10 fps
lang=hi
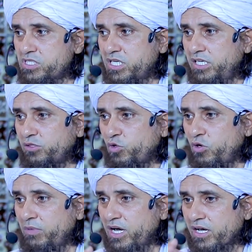उसकी
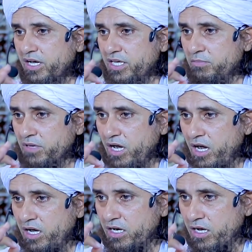तोबा का
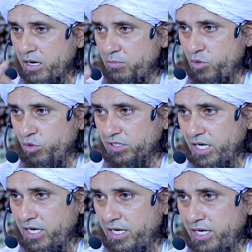इम्कान कम
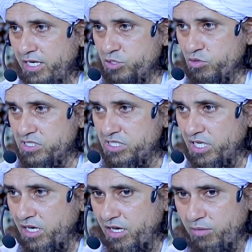होता है जो
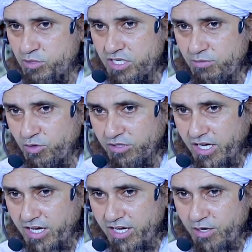सिंगल मुजरिम
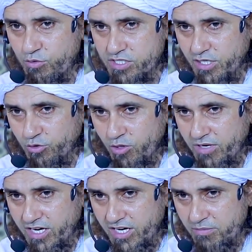होता है उसकी
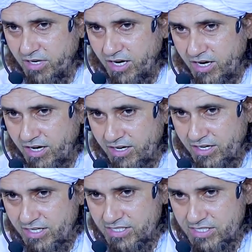तोबा का
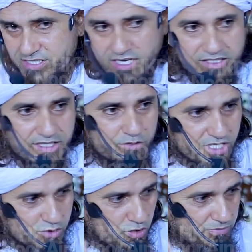इम्कान ज़्यादा है
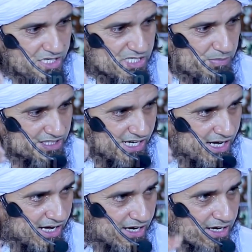उसका जुर्म नस्बता
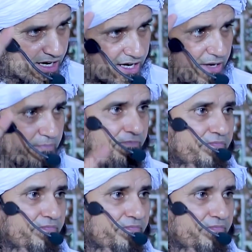हल्का है